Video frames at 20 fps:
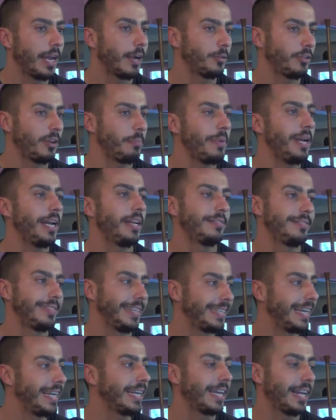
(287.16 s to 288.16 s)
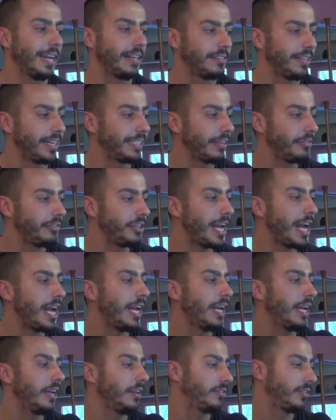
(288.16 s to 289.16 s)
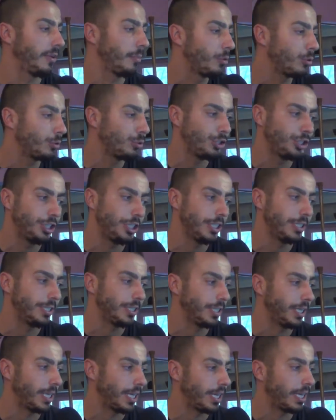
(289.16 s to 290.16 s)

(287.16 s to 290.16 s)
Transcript: la cosa bella è stata anche la serata finale, siamo riusciti,